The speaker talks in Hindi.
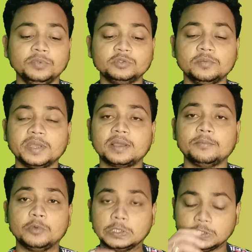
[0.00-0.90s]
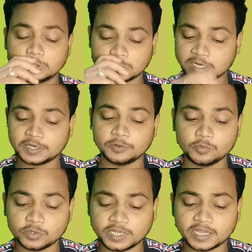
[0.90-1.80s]
बीस रुपये का बोनस जो है
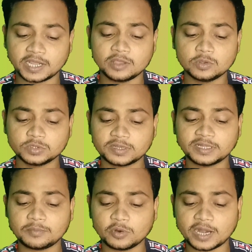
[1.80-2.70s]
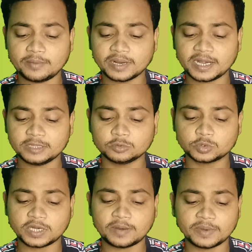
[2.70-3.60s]
कंटिन्यू हो जाएगा उसके बाद आपको नाम डालना है
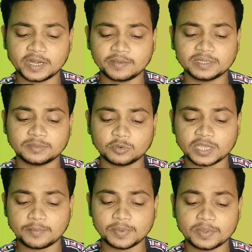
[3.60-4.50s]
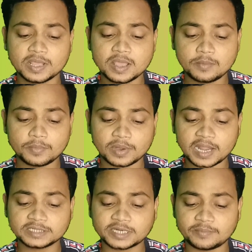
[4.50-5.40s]
दोस्तों नाम डालने के बाद आपको यहाँ पे
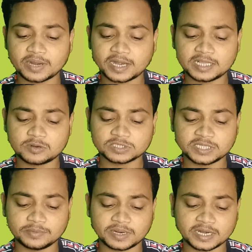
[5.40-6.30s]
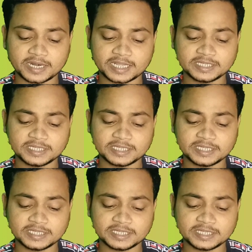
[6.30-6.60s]
लास्ट नाम डालना है और सेव कर लेना